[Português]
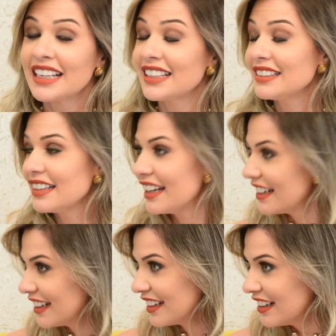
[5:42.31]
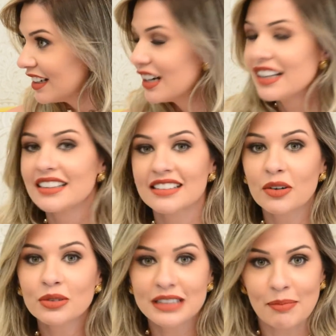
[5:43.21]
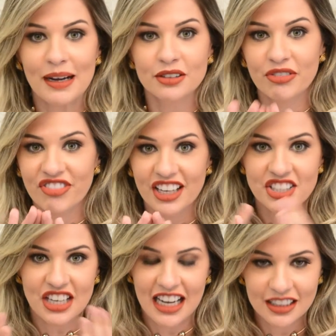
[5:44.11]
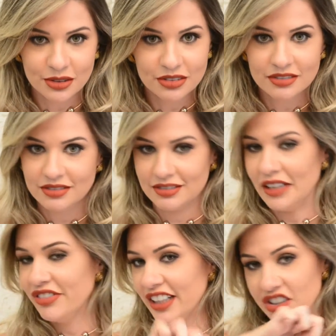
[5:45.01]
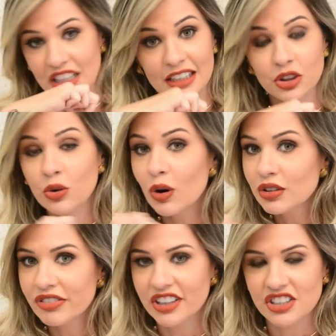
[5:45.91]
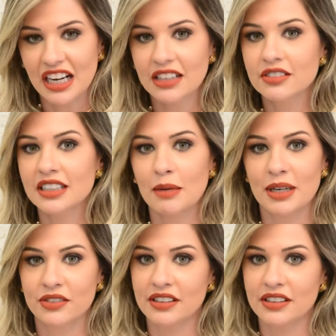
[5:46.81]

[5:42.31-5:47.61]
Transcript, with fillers: que seria um sapato fechado na frente, ele é todo fechado e aberto